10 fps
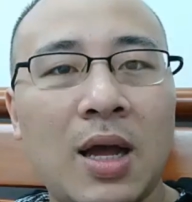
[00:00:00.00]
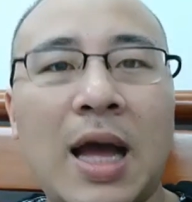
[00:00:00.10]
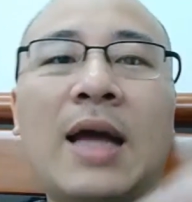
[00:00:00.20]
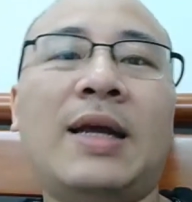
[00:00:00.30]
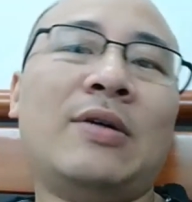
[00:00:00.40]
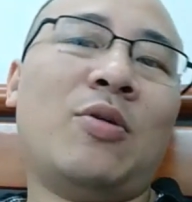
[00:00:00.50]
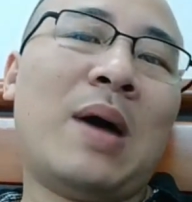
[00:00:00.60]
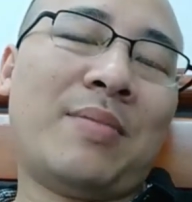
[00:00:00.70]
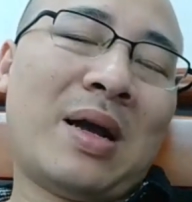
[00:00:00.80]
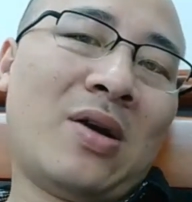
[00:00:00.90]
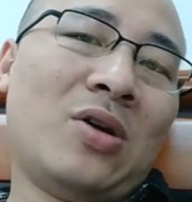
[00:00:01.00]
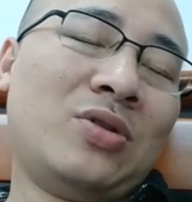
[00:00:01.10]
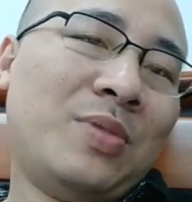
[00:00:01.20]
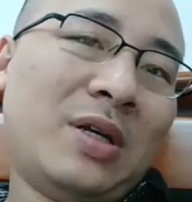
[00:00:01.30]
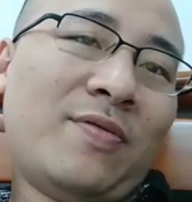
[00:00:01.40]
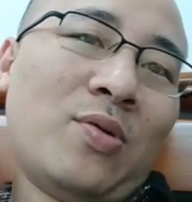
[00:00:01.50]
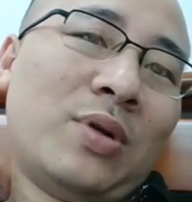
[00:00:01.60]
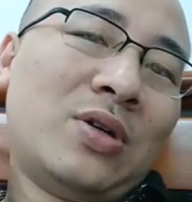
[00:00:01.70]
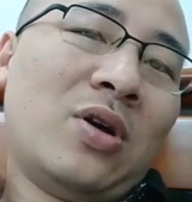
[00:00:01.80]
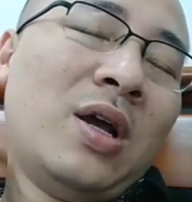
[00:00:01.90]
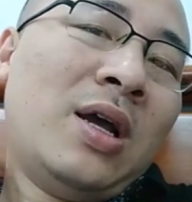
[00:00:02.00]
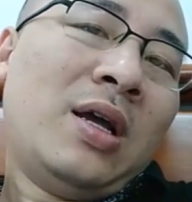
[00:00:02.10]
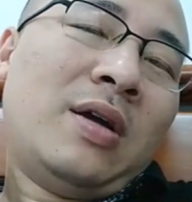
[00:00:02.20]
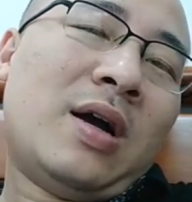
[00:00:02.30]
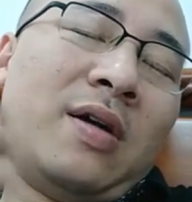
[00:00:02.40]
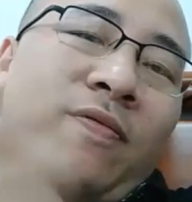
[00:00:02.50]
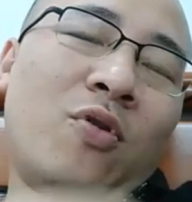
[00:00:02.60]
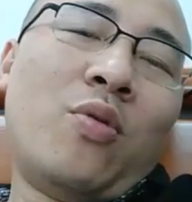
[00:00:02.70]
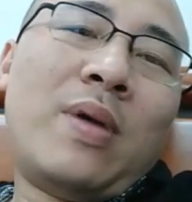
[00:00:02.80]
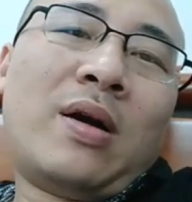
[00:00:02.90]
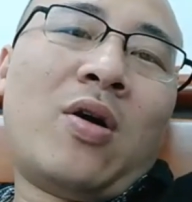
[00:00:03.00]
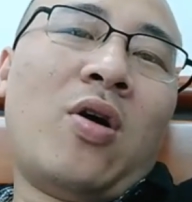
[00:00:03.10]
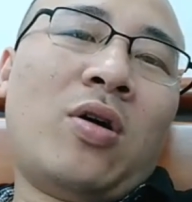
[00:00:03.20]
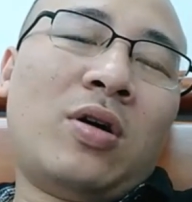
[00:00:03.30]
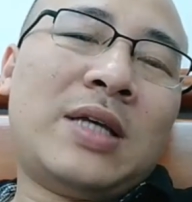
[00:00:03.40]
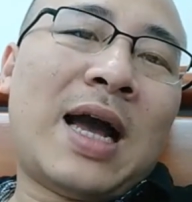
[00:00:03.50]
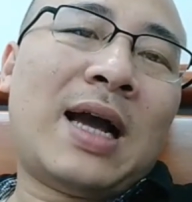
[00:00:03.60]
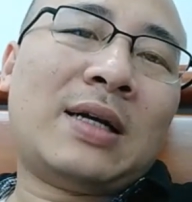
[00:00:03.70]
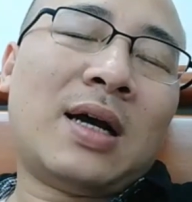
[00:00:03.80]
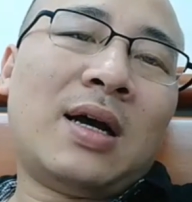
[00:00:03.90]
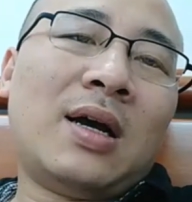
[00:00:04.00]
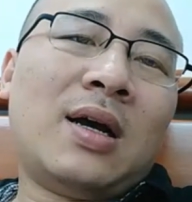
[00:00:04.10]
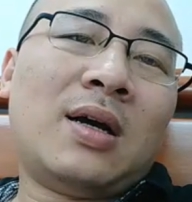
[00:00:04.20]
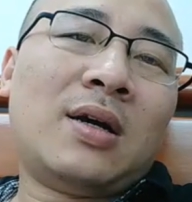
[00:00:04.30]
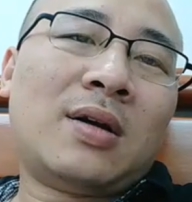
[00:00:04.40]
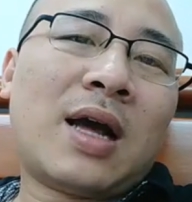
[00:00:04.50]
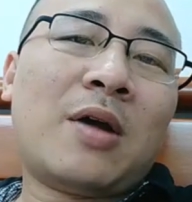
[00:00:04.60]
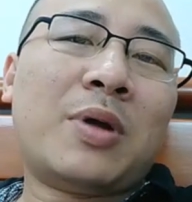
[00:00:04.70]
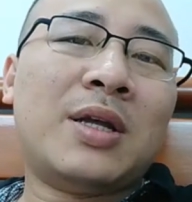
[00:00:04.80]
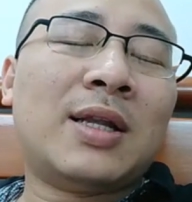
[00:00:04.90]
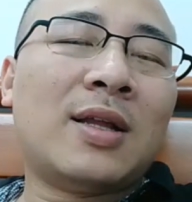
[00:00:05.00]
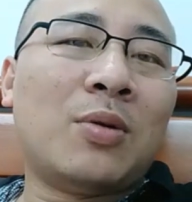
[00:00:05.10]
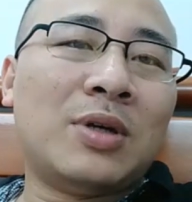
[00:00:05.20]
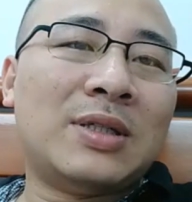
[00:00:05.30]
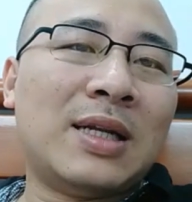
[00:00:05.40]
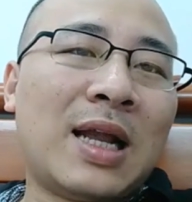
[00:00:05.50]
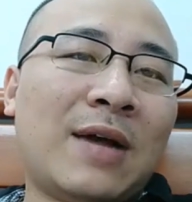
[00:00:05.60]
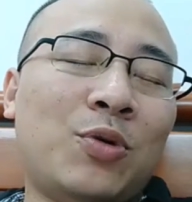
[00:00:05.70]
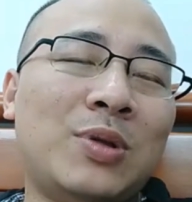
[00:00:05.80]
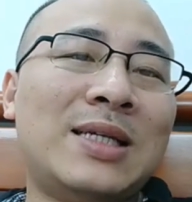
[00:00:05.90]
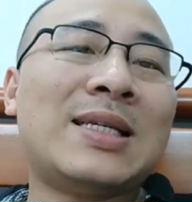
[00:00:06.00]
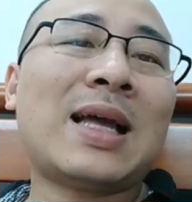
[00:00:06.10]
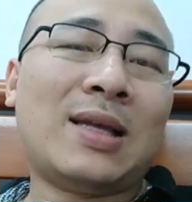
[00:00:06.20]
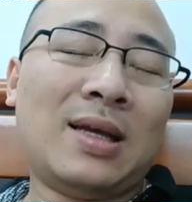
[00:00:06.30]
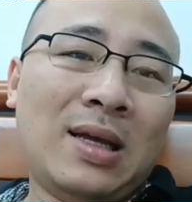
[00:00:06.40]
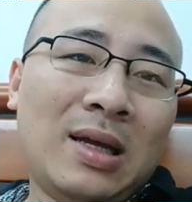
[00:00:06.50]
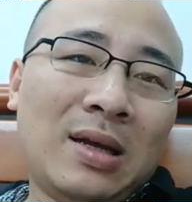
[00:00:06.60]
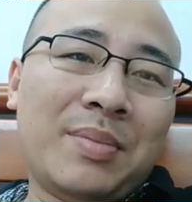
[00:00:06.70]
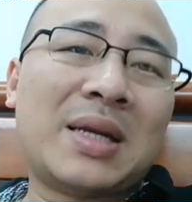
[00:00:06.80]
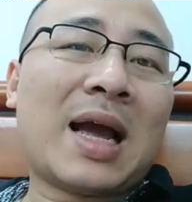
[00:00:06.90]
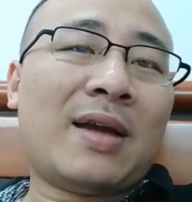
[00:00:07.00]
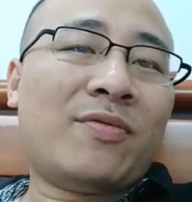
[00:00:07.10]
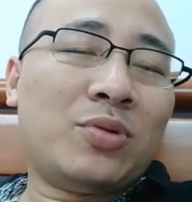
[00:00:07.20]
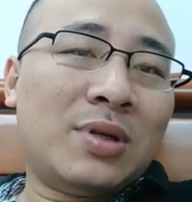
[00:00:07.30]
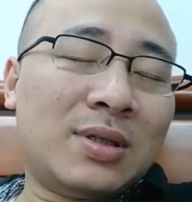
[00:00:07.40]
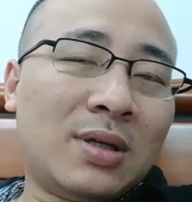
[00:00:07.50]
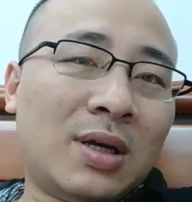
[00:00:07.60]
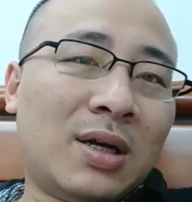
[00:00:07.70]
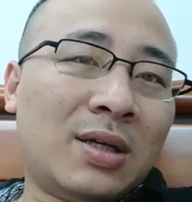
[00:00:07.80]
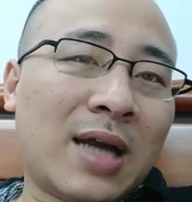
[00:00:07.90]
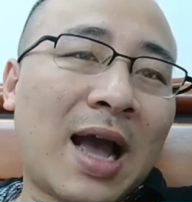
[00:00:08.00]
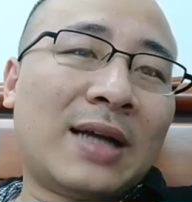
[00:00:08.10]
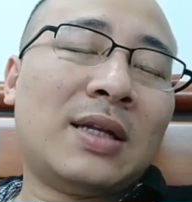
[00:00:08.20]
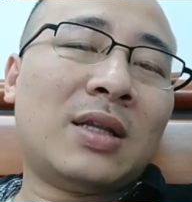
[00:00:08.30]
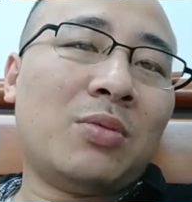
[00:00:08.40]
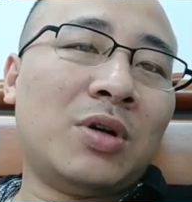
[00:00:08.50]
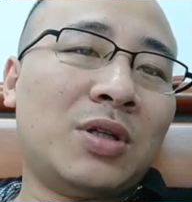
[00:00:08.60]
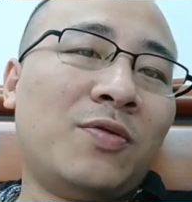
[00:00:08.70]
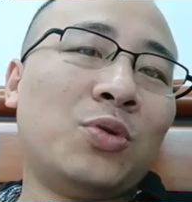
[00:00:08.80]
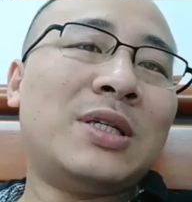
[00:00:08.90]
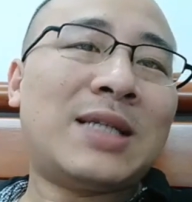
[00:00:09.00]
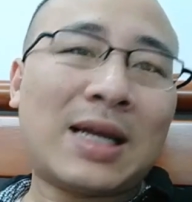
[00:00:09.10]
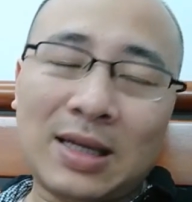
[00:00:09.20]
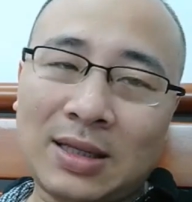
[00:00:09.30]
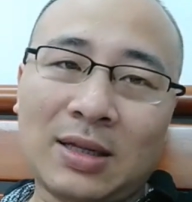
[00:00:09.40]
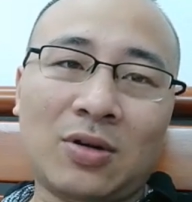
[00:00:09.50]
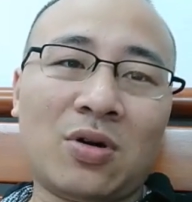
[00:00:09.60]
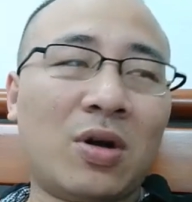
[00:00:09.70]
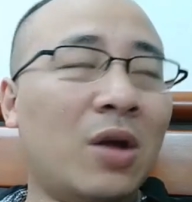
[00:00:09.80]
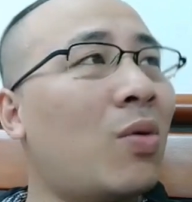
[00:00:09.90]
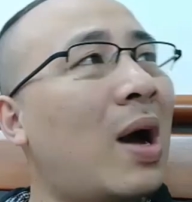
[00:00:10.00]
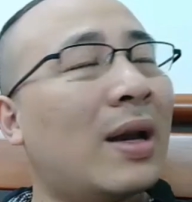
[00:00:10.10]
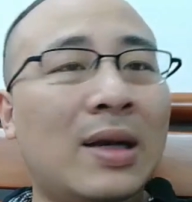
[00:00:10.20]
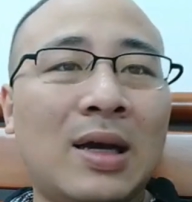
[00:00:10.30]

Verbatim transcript: À đây, có bạn bạn nói cho mình cái phố đấy rồi. À, phố mà có nhà hàng à, karaoke Nhất Thống ấy chính là phố Thi Sách. Bên cạnh phố thi, à, nhà hàng Nhất Thống ở trên phố Thi Sách ấy, thì nó có cái quán